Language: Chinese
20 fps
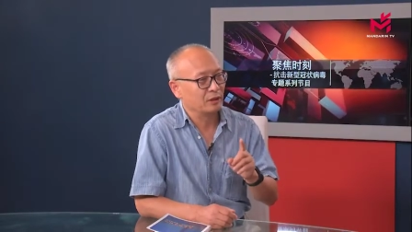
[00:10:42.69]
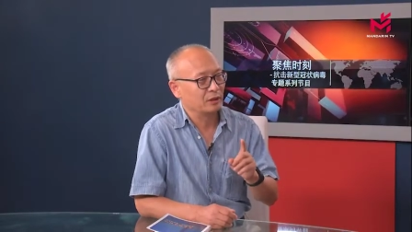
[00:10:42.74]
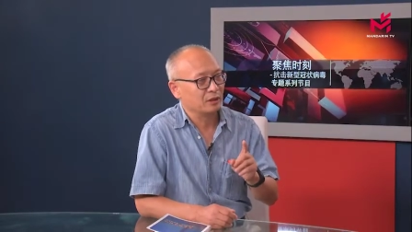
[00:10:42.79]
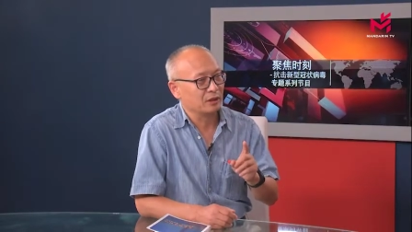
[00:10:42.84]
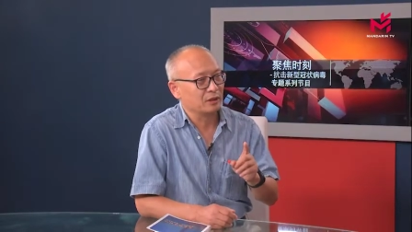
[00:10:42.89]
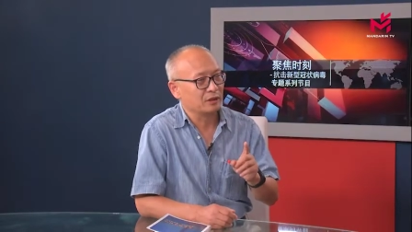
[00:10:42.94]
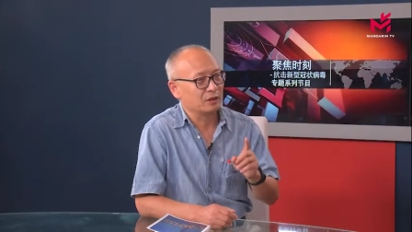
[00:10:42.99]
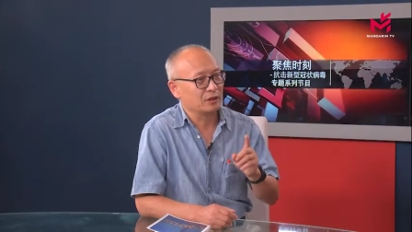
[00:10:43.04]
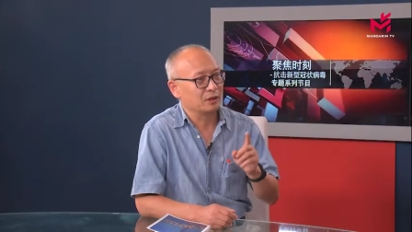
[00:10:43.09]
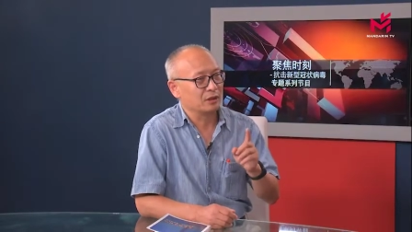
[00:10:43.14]

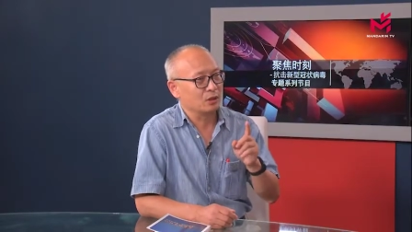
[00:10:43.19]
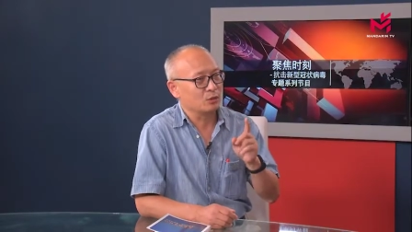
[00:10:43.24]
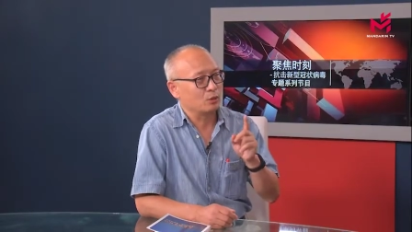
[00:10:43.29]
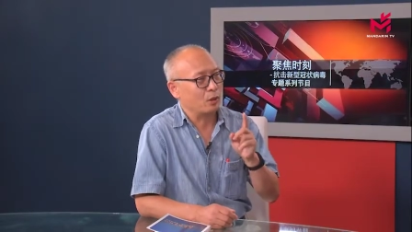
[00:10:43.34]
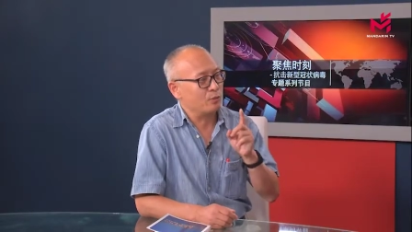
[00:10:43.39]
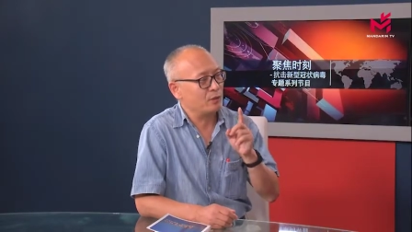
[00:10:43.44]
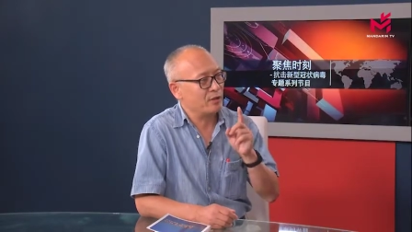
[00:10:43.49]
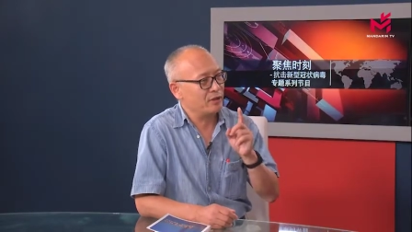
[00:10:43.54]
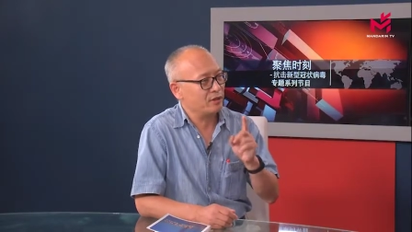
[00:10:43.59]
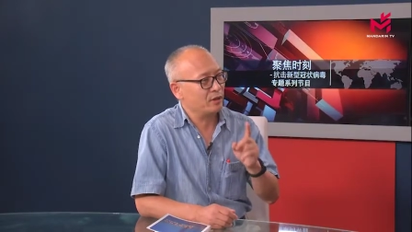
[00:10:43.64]
和那个
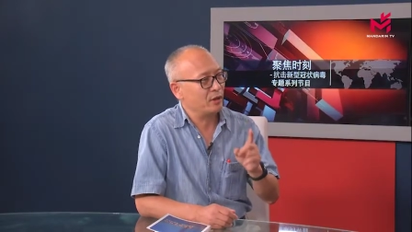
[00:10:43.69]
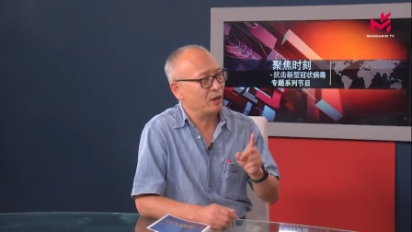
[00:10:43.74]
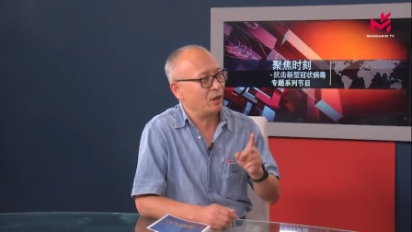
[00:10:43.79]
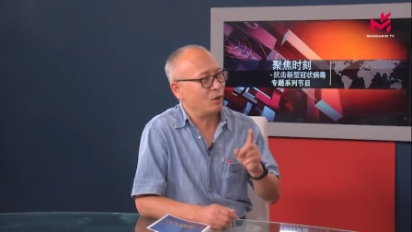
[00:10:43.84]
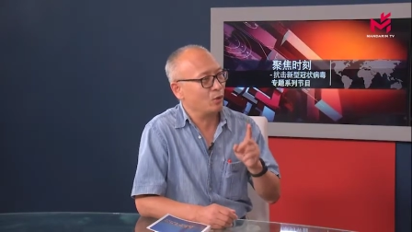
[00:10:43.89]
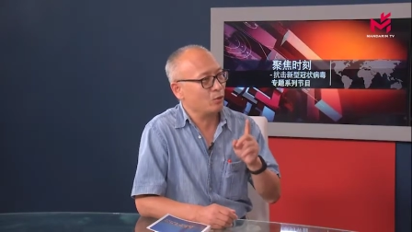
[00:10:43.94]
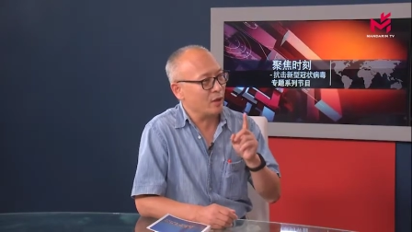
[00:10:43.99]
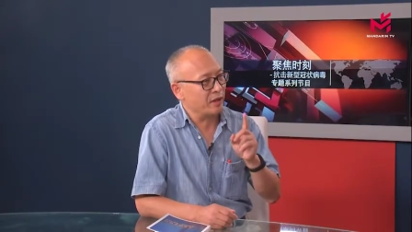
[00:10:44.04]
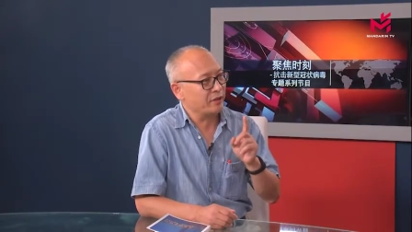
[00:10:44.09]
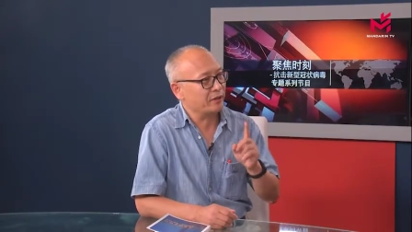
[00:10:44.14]
元月一
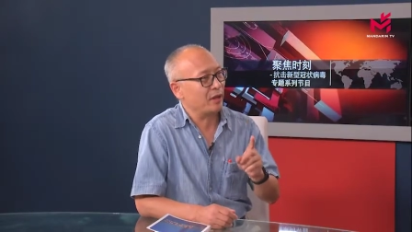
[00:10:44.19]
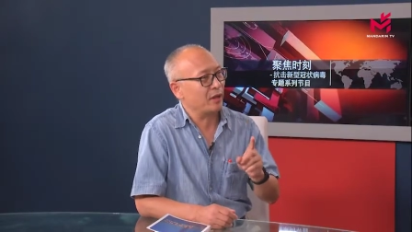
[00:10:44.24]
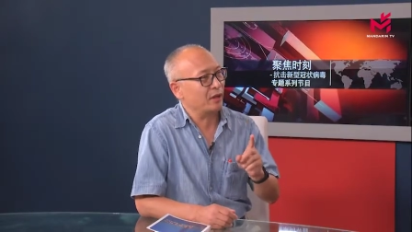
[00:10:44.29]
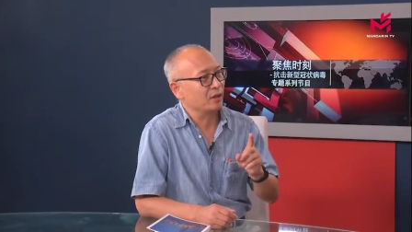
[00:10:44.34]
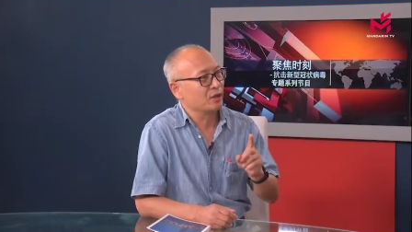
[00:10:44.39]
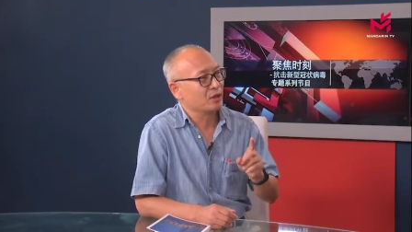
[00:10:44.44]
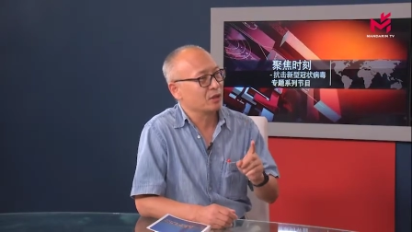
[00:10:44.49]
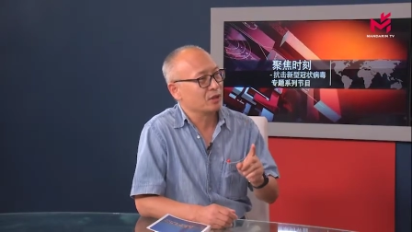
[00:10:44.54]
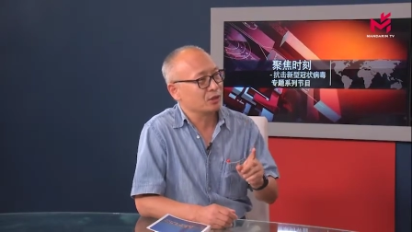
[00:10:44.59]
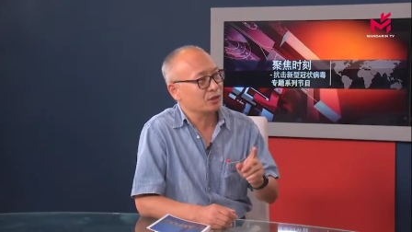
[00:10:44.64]
号元旦
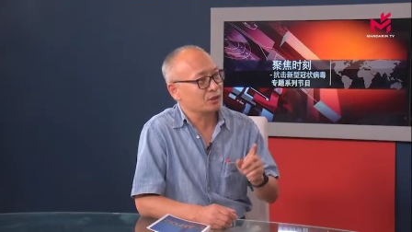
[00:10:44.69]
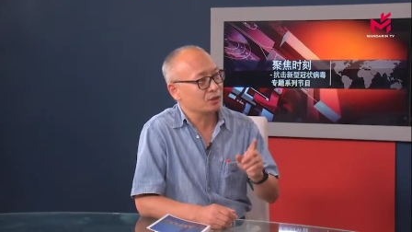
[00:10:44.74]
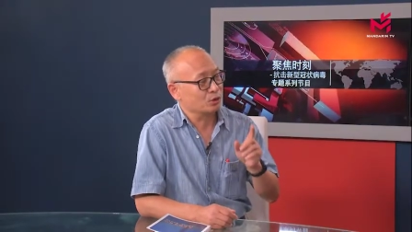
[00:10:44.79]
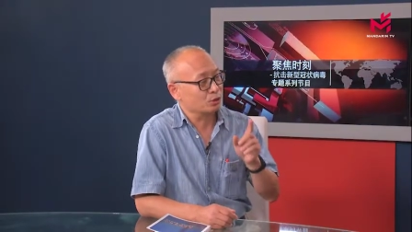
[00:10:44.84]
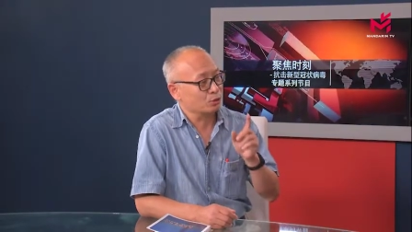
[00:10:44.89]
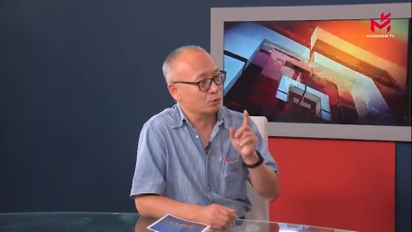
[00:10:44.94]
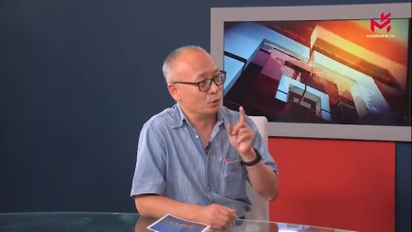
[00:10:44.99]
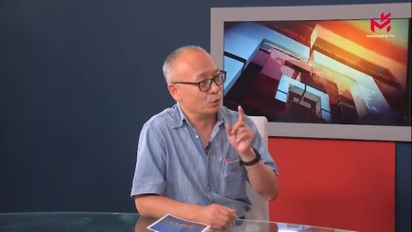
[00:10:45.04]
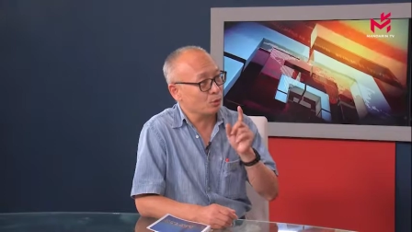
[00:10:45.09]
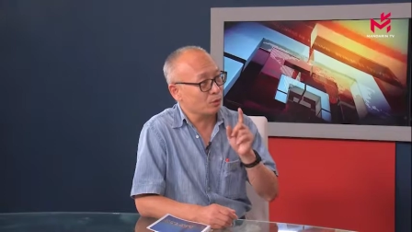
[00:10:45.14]
是
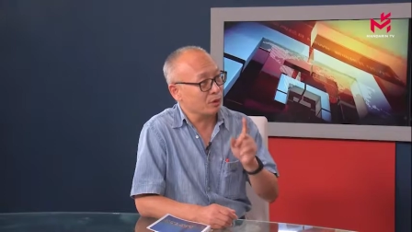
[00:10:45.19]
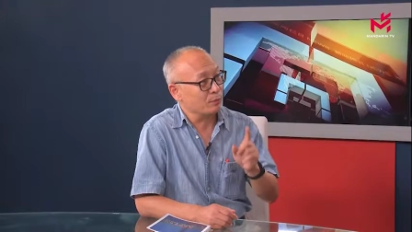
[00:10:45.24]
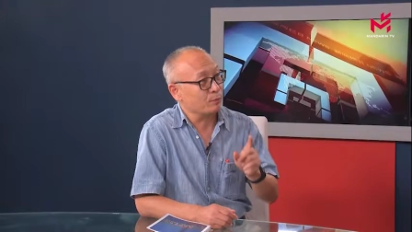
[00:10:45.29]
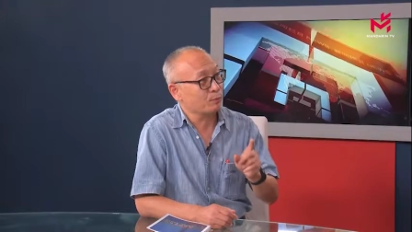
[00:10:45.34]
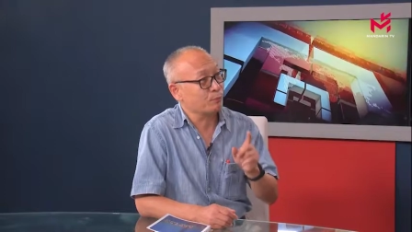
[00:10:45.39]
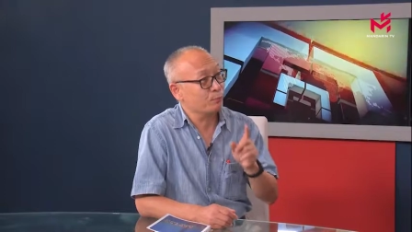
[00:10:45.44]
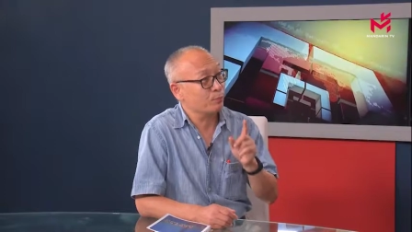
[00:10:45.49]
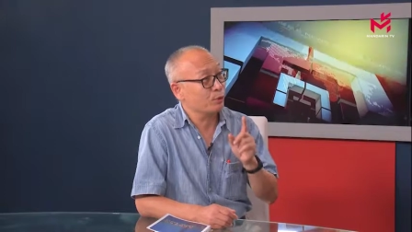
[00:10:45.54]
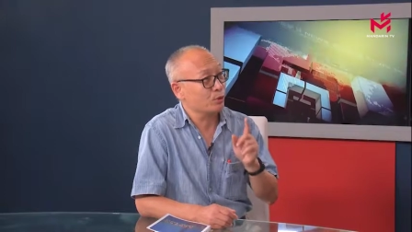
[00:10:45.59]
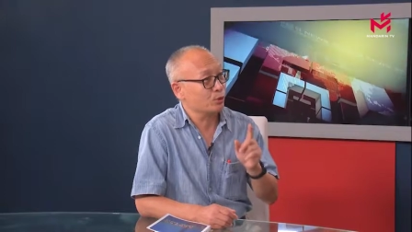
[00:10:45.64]
所有人
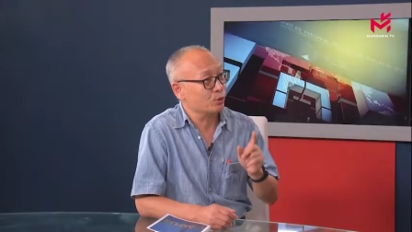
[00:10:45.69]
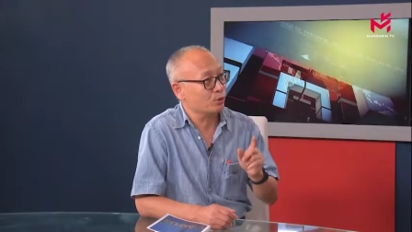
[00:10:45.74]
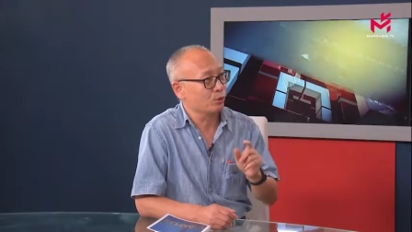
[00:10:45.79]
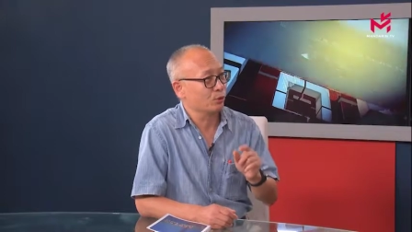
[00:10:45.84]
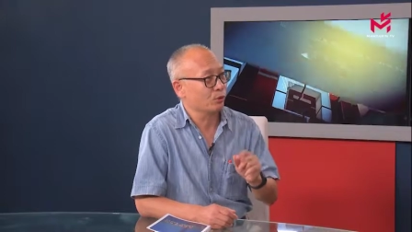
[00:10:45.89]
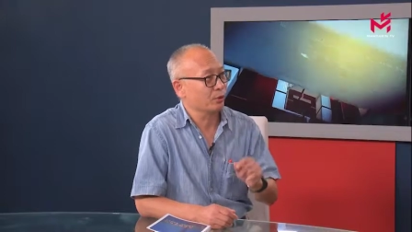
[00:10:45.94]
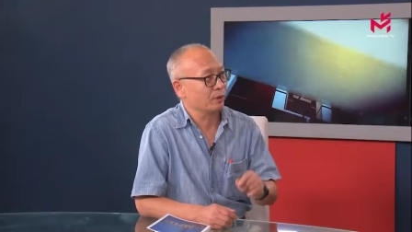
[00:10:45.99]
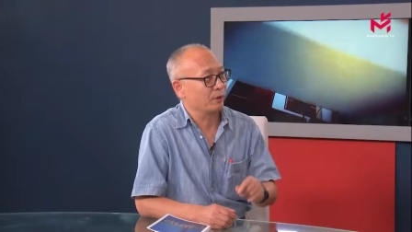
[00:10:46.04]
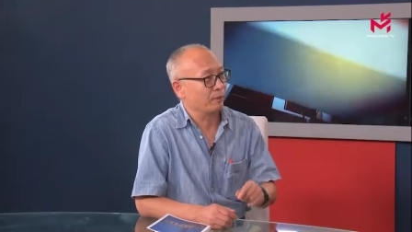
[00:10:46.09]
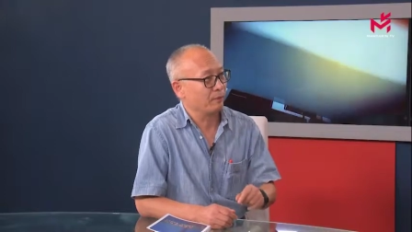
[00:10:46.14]
必休的，